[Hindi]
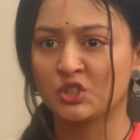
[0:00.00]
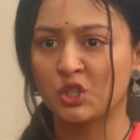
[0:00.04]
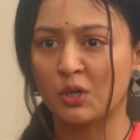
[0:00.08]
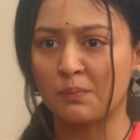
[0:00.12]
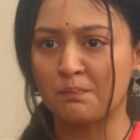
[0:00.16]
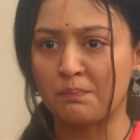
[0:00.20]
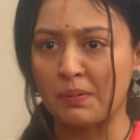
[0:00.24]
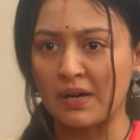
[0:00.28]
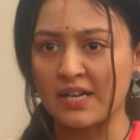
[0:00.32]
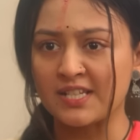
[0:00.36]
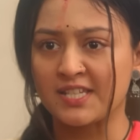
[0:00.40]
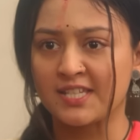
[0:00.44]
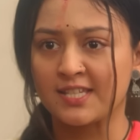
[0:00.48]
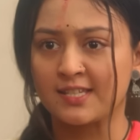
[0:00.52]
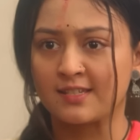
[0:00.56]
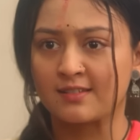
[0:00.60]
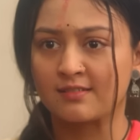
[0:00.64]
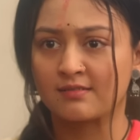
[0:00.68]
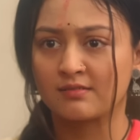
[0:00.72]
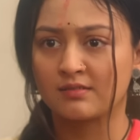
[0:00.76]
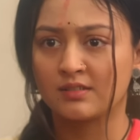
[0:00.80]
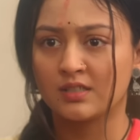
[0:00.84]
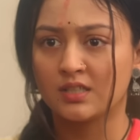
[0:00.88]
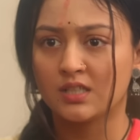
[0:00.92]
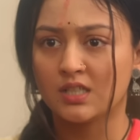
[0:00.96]
तो बस
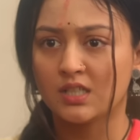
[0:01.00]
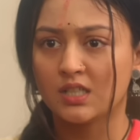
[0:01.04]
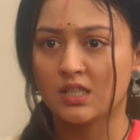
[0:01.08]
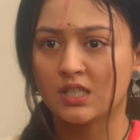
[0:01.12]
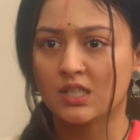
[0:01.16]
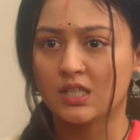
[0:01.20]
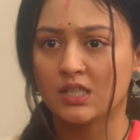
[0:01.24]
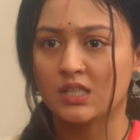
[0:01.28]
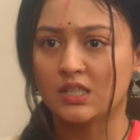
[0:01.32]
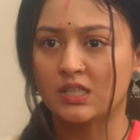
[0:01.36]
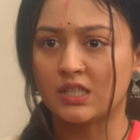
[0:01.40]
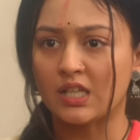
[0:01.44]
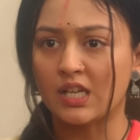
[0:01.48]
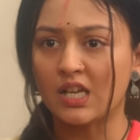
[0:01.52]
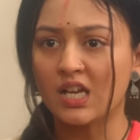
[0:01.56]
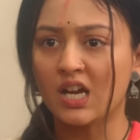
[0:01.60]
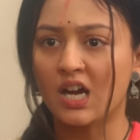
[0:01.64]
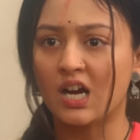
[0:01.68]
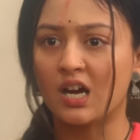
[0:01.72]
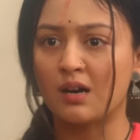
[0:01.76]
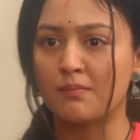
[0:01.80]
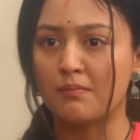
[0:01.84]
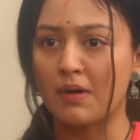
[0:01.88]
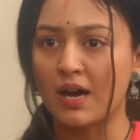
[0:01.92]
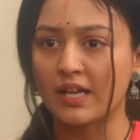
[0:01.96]
ये
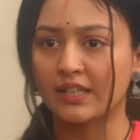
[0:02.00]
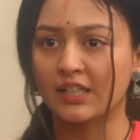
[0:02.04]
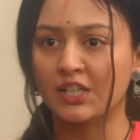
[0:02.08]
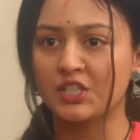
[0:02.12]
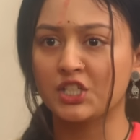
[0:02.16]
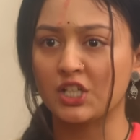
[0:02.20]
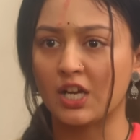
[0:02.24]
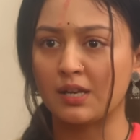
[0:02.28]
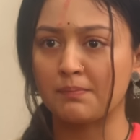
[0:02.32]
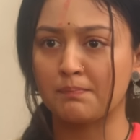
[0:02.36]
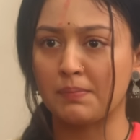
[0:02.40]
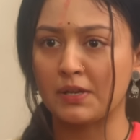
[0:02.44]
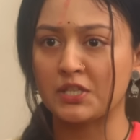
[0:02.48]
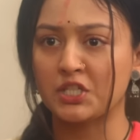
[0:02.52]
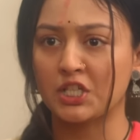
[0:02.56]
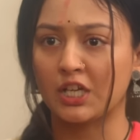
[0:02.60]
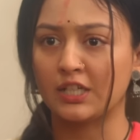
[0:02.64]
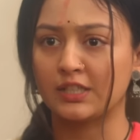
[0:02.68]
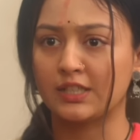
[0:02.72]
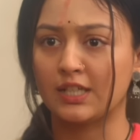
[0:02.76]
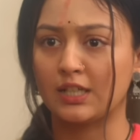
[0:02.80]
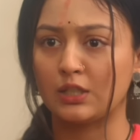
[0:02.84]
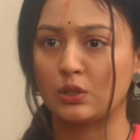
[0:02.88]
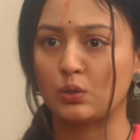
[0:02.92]
हमारे जान पहचान के